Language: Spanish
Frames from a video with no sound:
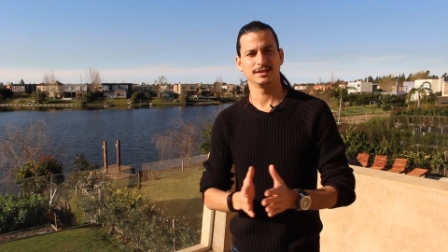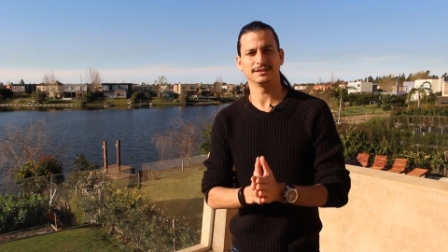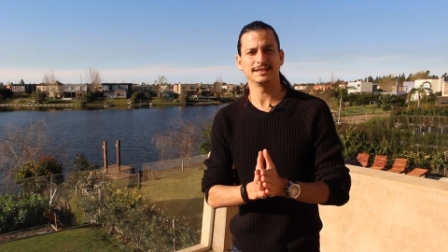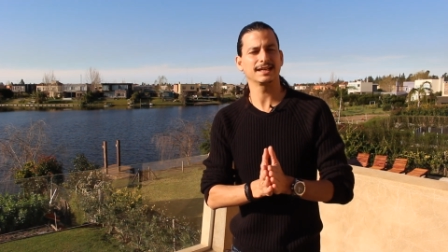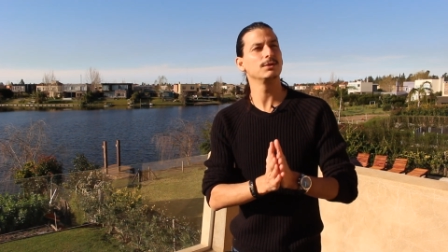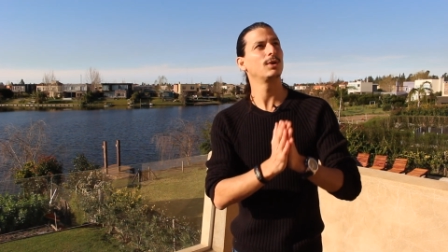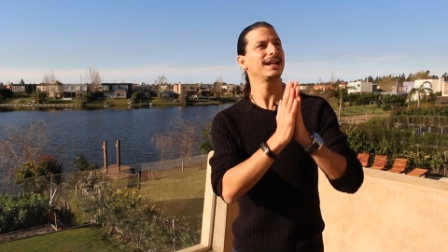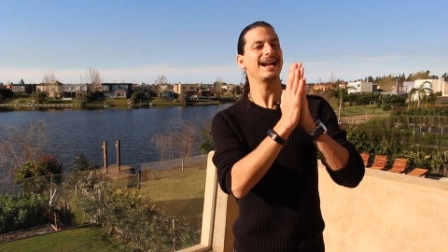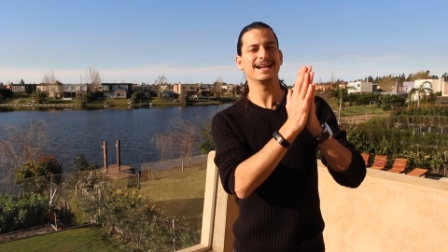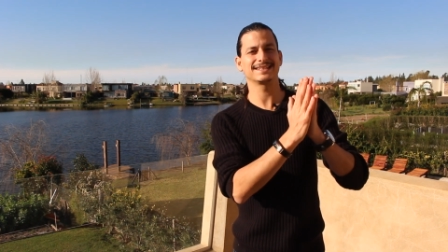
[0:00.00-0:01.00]
y tienes que
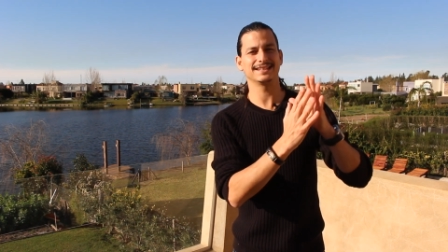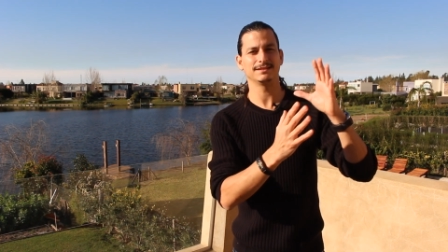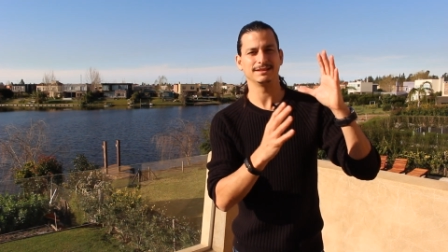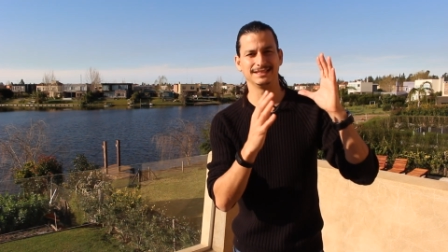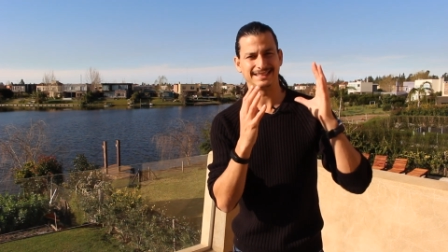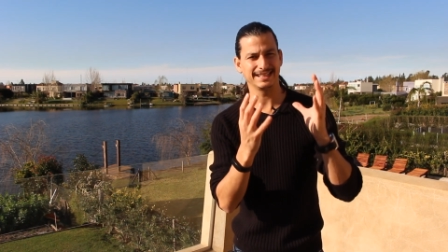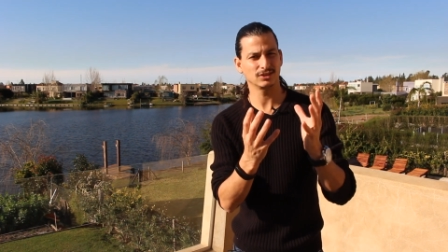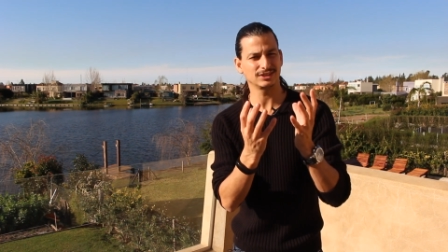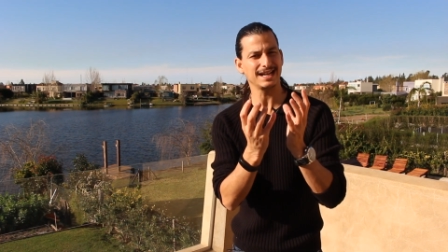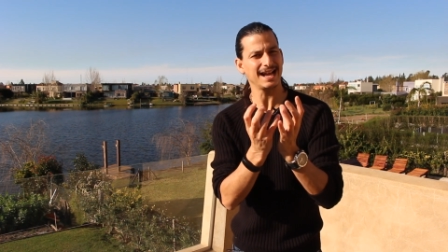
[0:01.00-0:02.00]
buscar a alguien y tienes que
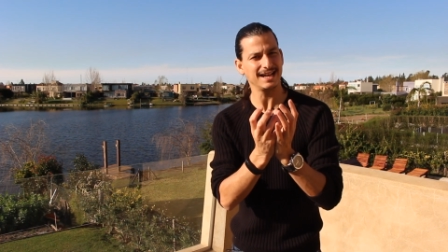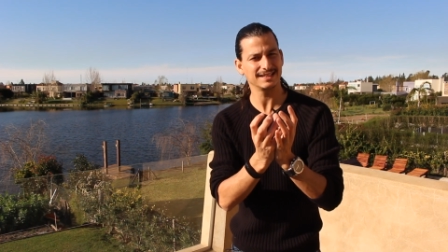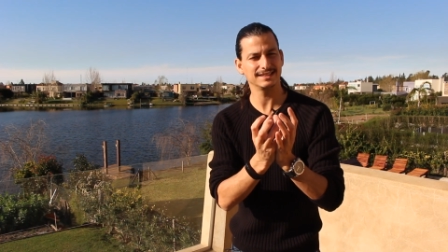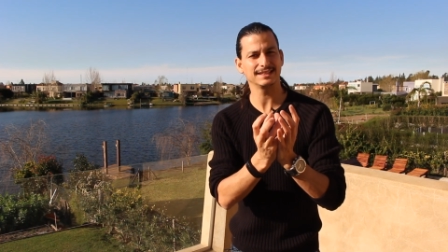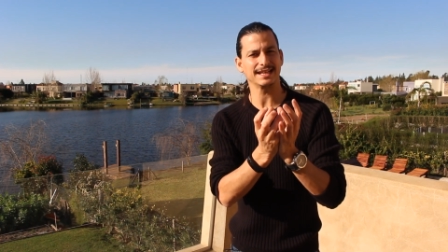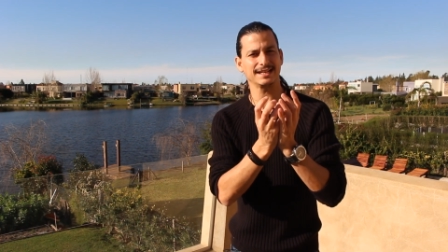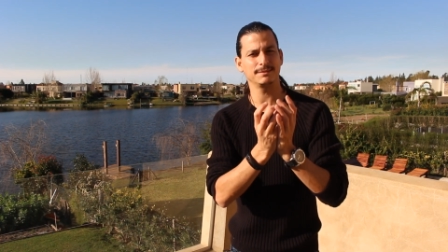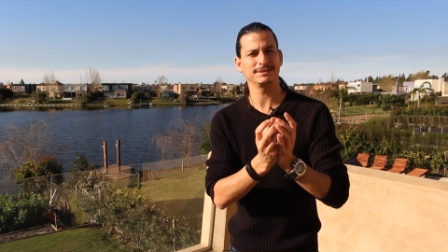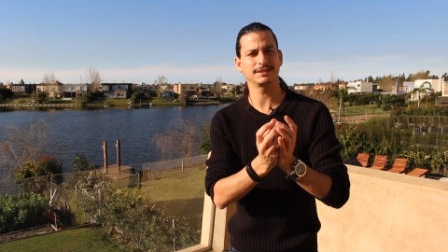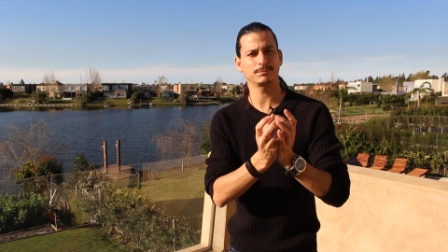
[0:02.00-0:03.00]
encontrar a alguien que
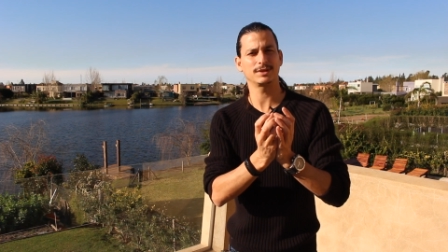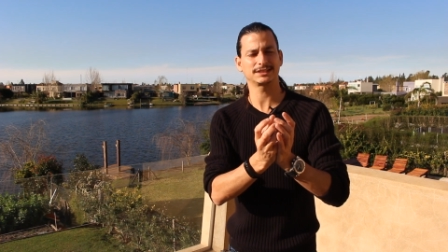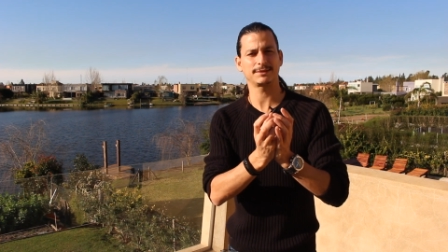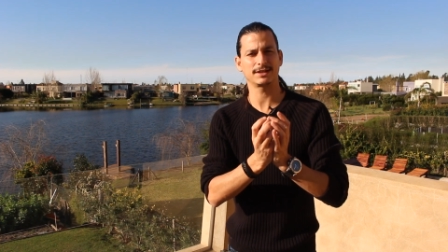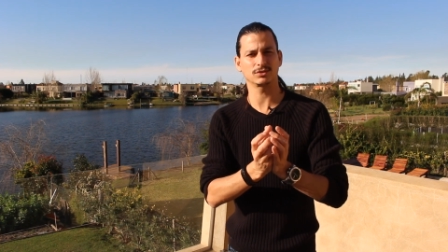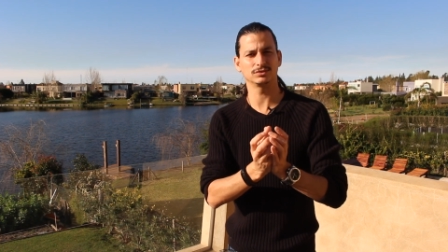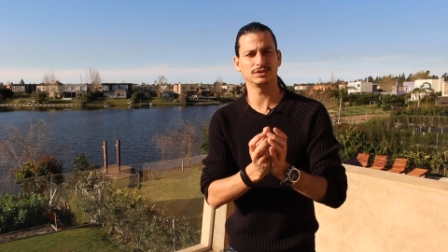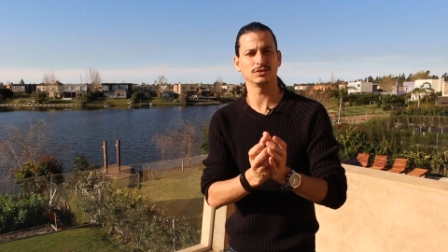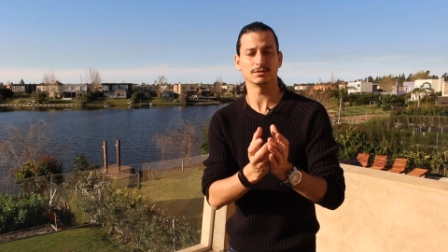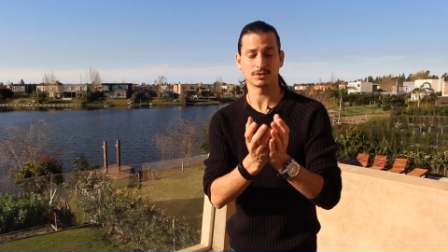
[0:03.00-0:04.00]
realmente pueda trabajar
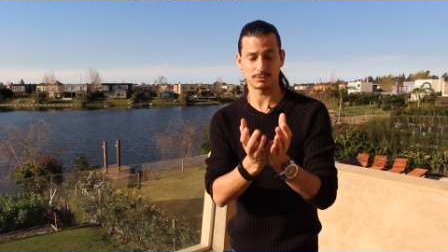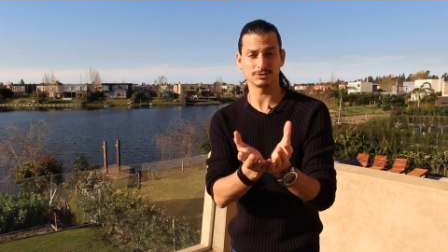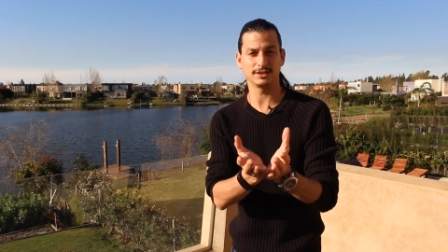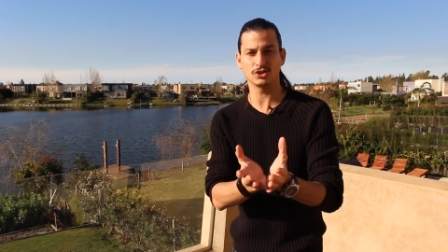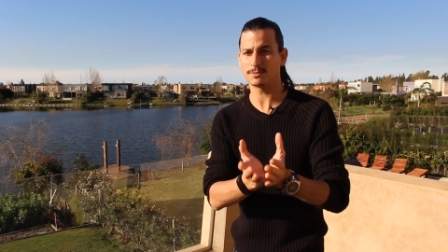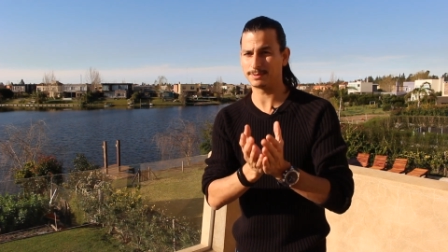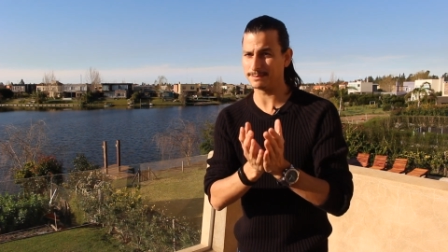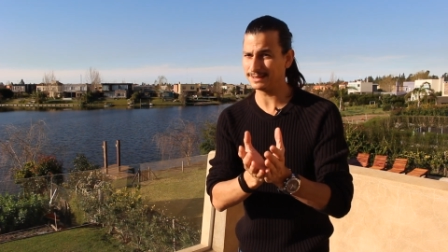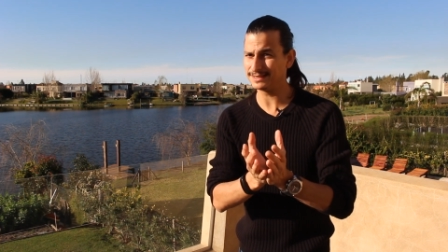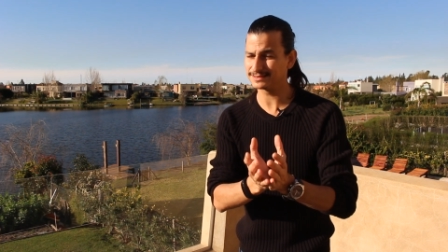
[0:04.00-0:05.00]
contigo. Como te digo,
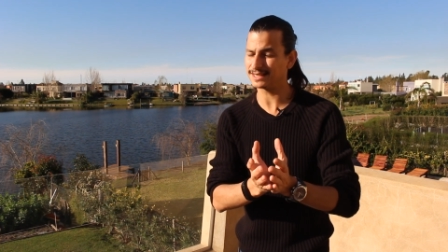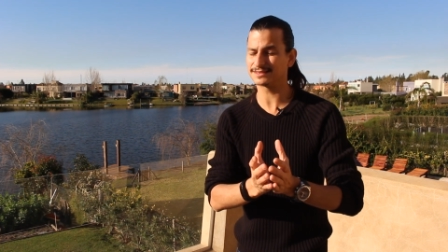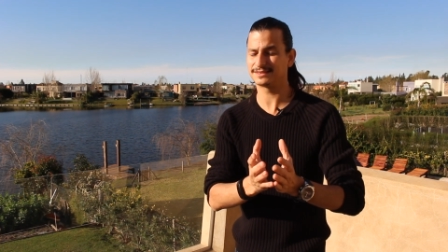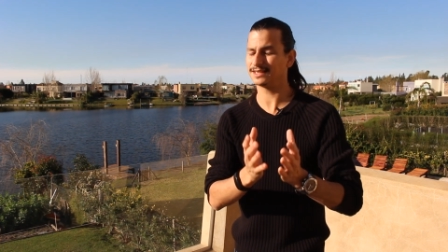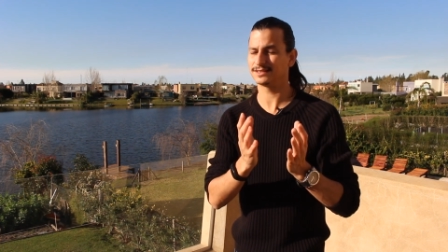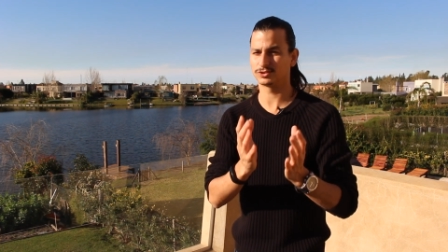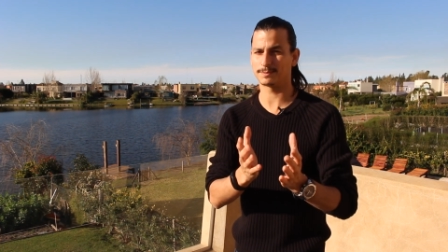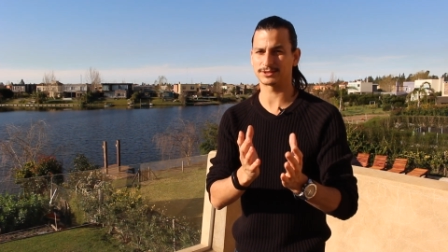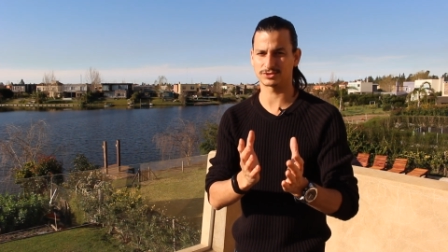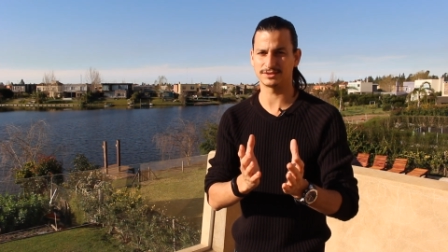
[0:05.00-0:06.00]
primera instancia,
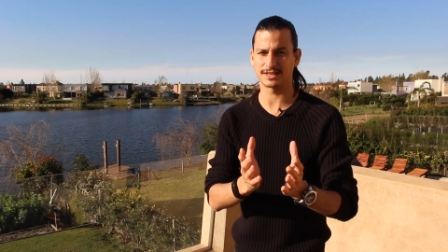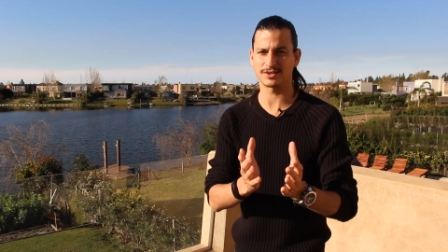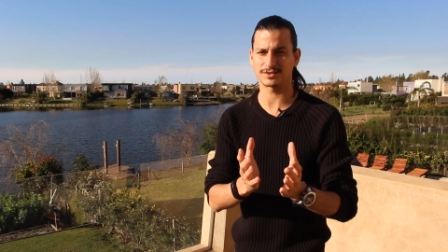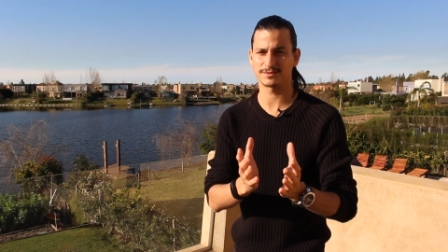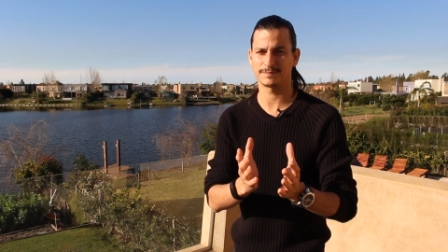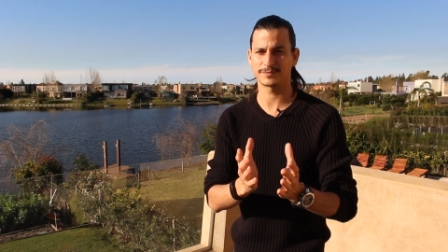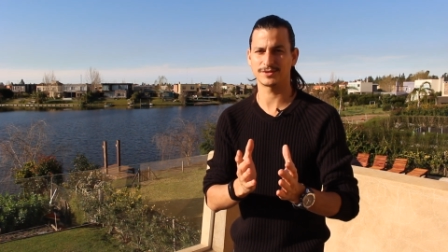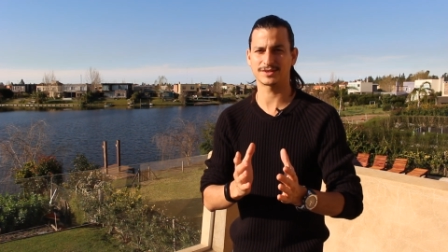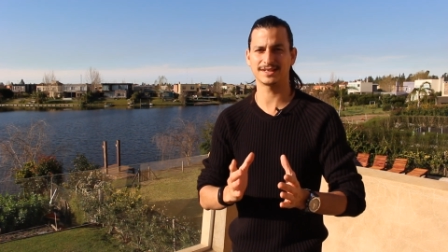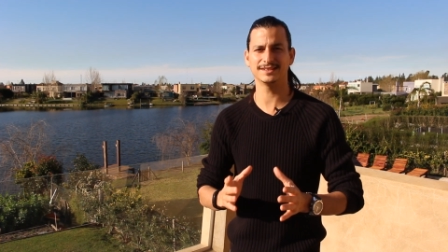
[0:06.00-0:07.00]
tu patrocinador.
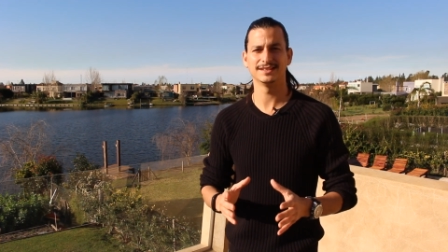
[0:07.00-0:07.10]
¿Ok?